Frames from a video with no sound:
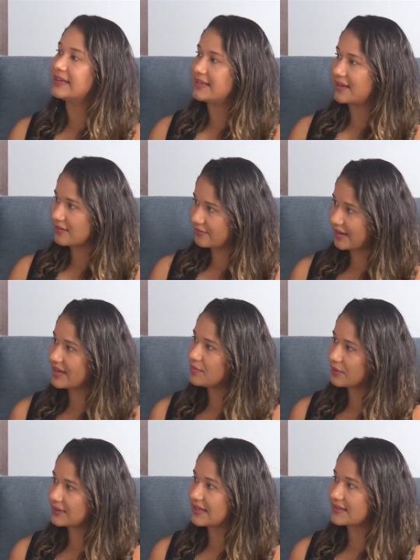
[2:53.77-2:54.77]
e ela vai
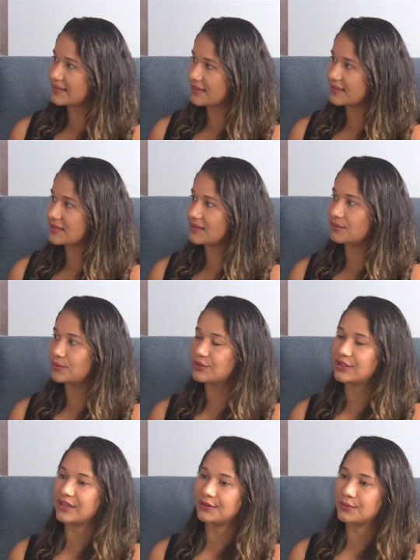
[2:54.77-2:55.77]
abordar essa questão do
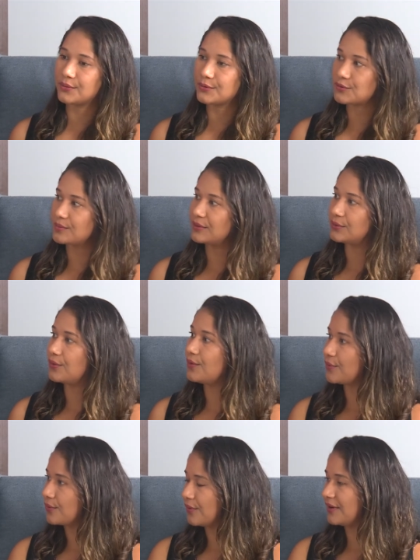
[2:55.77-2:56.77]
direito do
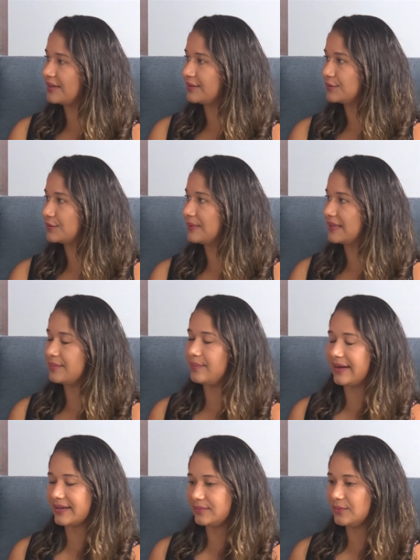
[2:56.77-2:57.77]
consumidor, olhando aí
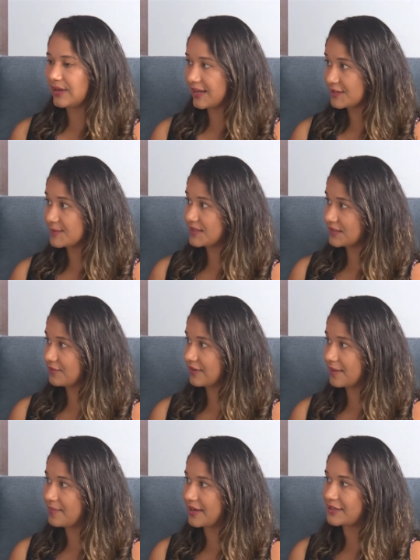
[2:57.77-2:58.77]
para a mulher
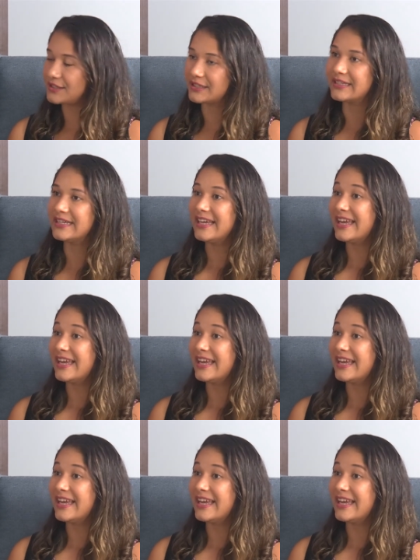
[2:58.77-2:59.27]
especificamente.